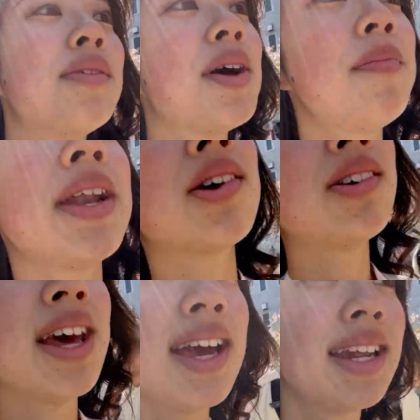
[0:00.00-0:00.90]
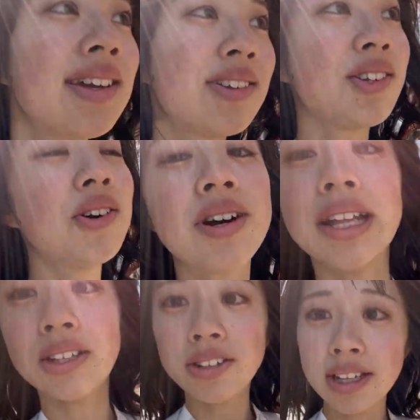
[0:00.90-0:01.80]
でもやっぱりこの間の動
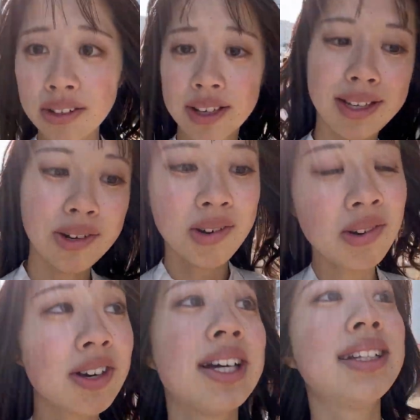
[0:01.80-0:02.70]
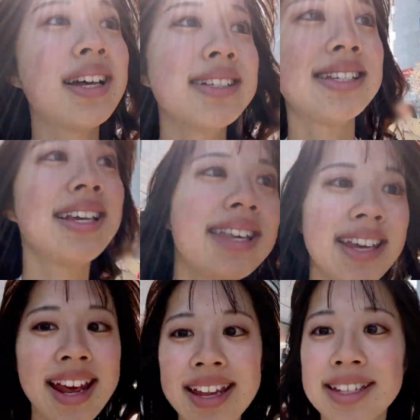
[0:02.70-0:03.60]
画撮った時の方が断然
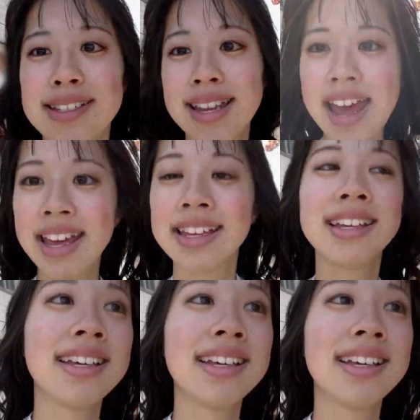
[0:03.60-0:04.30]
綺麗ですね